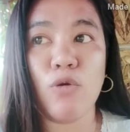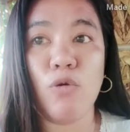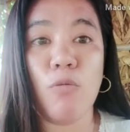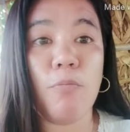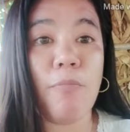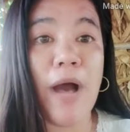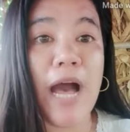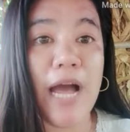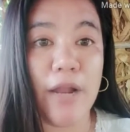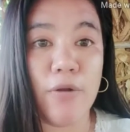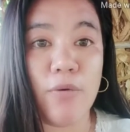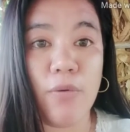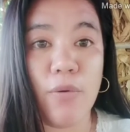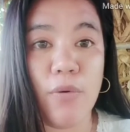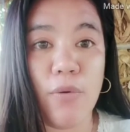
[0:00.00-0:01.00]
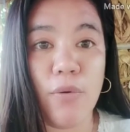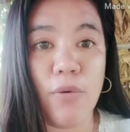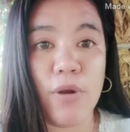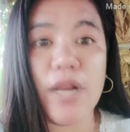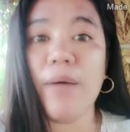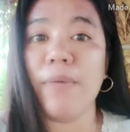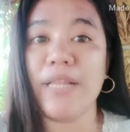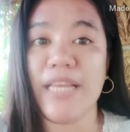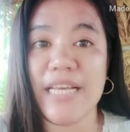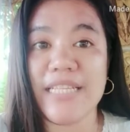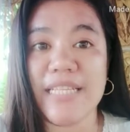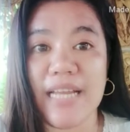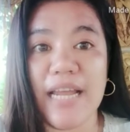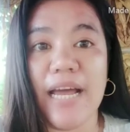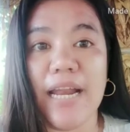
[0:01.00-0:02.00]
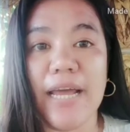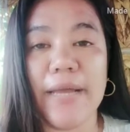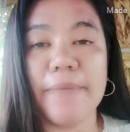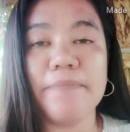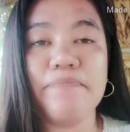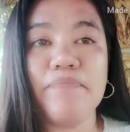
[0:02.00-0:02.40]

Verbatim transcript: kung paano namatay si nanay.